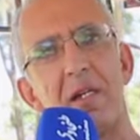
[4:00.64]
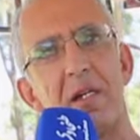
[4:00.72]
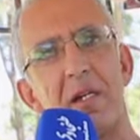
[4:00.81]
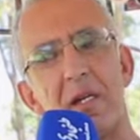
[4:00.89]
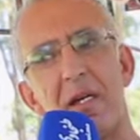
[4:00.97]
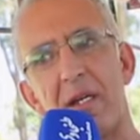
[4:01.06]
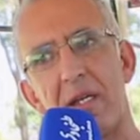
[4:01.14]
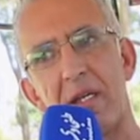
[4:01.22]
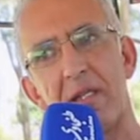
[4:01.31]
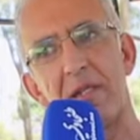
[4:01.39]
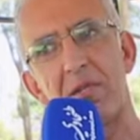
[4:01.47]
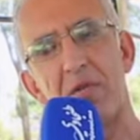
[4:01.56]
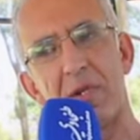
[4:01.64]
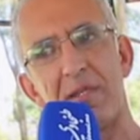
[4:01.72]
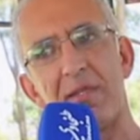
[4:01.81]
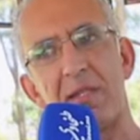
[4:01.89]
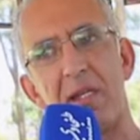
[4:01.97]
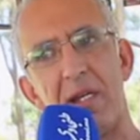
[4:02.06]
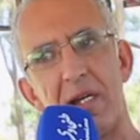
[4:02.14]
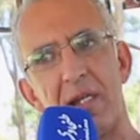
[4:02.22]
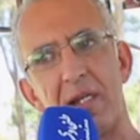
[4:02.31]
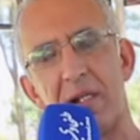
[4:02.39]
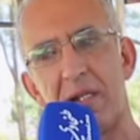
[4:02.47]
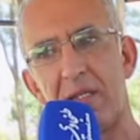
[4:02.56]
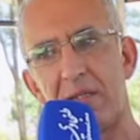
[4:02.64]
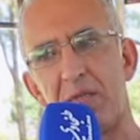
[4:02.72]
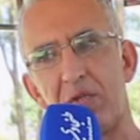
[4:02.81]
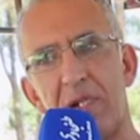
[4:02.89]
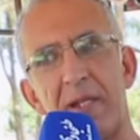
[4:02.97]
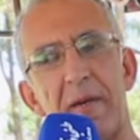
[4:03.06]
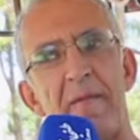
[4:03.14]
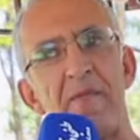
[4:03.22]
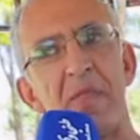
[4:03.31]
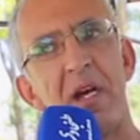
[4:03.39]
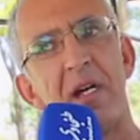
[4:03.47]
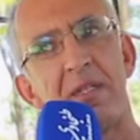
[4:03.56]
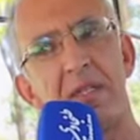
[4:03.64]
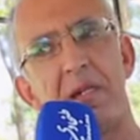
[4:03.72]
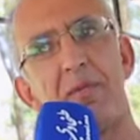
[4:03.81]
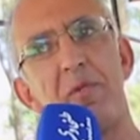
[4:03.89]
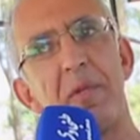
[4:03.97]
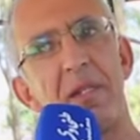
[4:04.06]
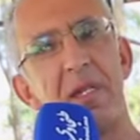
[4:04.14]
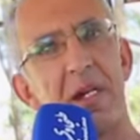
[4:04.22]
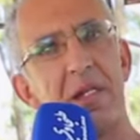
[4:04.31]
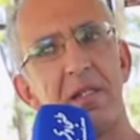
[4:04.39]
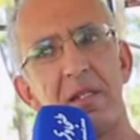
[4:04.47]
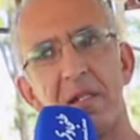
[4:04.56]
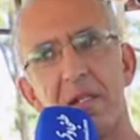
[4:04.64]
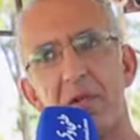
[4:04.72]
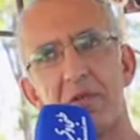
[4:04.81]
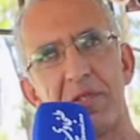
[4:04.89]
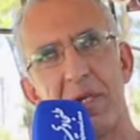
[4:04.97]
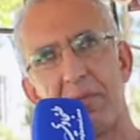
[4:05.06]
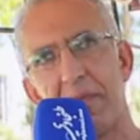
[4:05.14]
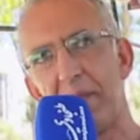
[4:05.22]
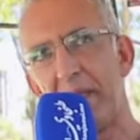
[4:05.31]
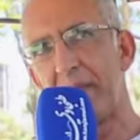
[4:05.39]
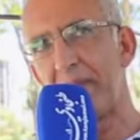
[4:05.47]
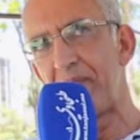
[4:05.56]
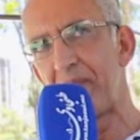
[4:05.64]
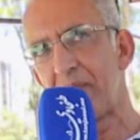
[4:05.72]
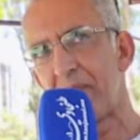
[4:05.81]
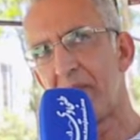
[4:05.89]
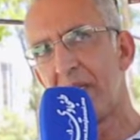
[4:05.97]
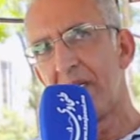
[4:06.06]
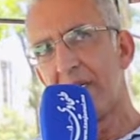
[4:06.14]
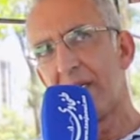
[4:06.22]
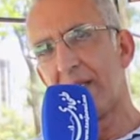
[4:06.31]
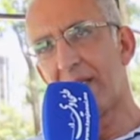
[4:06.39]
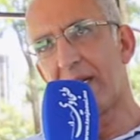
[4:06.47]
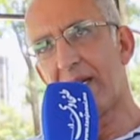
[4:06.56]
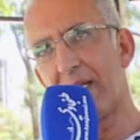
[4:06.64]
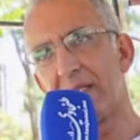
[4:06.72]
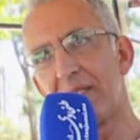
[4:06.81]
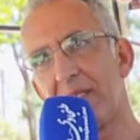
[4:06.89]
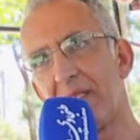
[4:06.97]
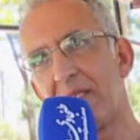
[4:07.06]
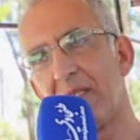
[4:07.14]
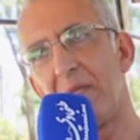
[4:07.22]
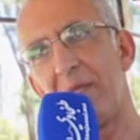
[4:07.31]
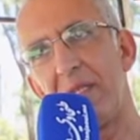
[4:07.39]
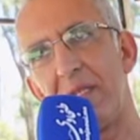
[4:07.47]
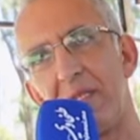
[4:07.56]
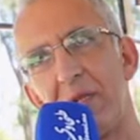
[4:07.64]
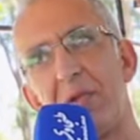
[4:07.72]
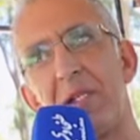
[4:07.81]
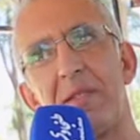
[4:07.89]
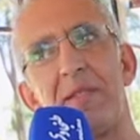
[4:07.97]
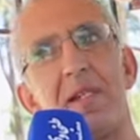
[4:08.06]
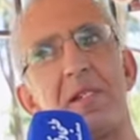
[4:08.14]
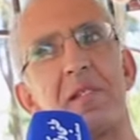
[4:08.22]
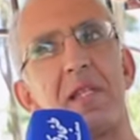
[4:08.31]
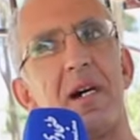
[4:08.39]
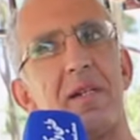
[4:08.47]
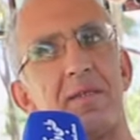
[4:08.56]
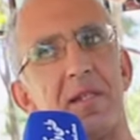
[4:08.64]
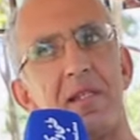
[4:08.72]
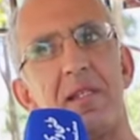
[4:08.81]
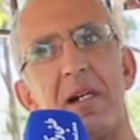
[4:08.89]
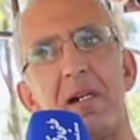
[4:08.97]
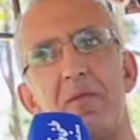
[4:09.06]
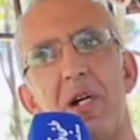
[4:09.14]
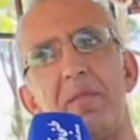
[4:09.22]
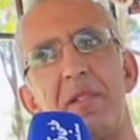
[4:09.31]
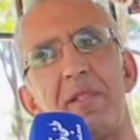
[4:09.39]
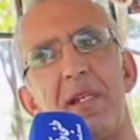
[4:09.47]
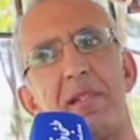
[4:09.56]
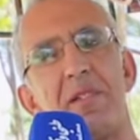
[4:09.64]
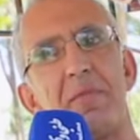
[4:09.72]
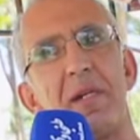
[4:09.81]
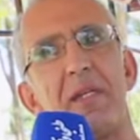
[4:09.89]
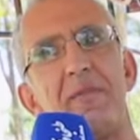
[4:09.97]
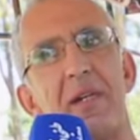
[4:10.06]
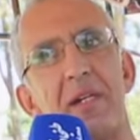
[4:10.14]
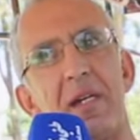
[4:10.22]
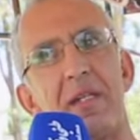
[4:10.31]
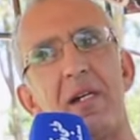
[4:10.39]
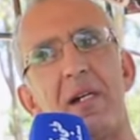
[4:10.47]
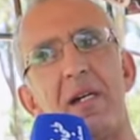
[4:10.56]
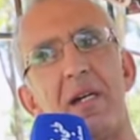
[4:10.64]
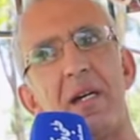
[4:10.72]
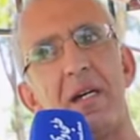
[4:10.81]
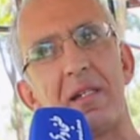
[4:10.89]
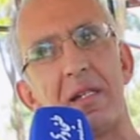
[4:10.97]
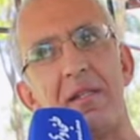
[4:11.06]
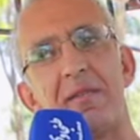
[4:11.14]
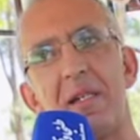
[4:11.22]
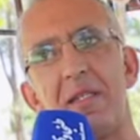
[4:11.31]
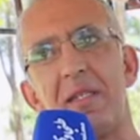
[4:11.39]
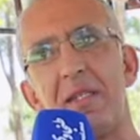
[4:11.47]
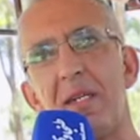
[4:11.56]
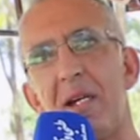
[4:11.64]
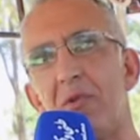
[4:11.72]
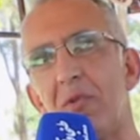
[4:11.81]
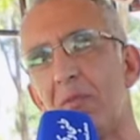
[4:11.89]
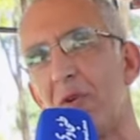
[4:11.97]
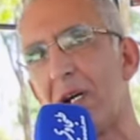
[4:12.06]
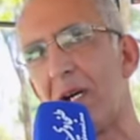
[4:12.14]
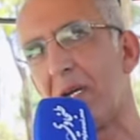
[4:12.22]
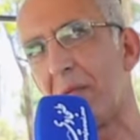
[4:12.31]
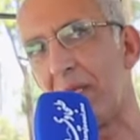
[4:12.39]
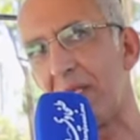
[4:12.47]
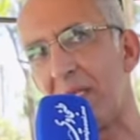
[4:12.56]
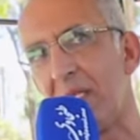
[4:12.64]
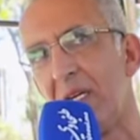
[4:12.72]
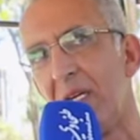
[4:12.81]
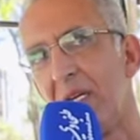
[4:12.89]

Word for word: آه، رياضة كرة السلة على الكراسي المتحركة طلبوا مني أن أصمم دراجة لذوي الاحتياج الخاصة للأخ محمد سعيد الجباري فكان كانت هذه أول مقاربة لي